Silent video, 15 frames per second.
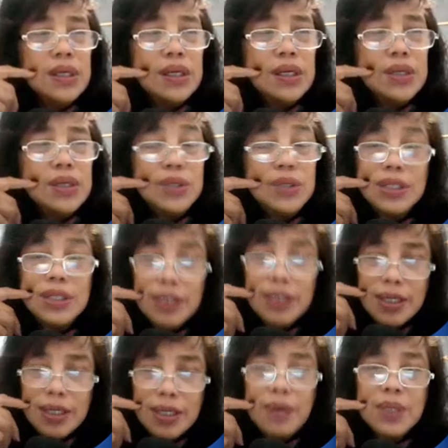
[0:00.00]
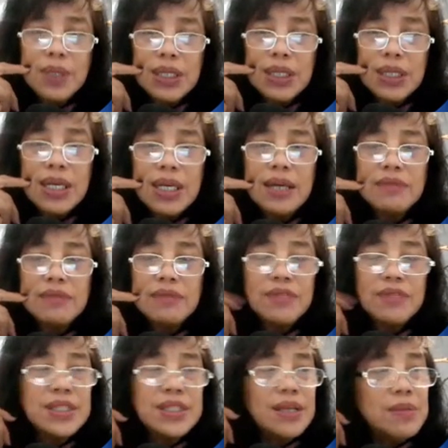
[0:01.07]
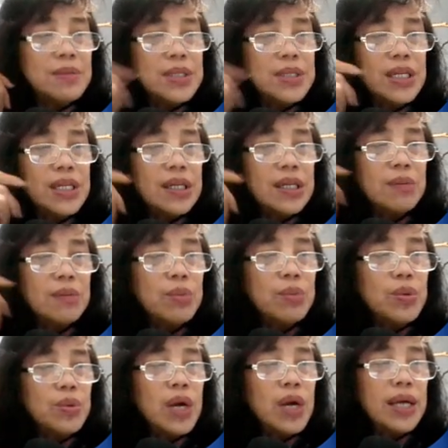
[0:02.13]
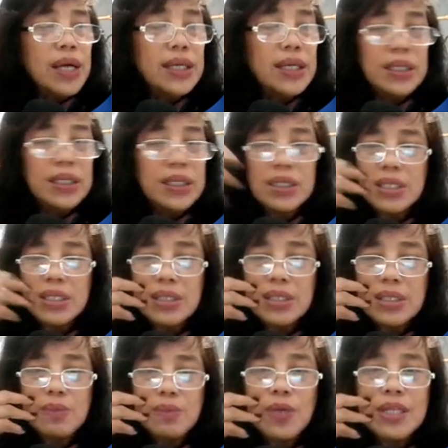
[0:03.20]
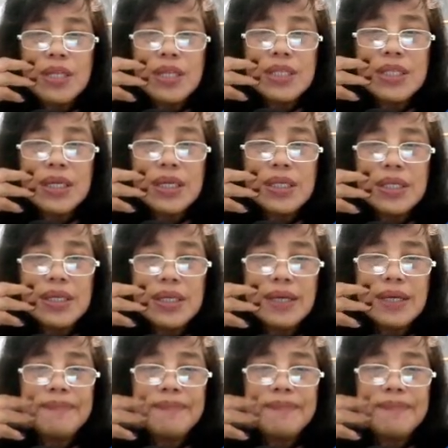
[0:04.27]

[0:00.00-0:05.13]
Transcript: Ayun ang tinatawag na life. At sabi dyan, ang buhay ay nagsisimula sa kanya.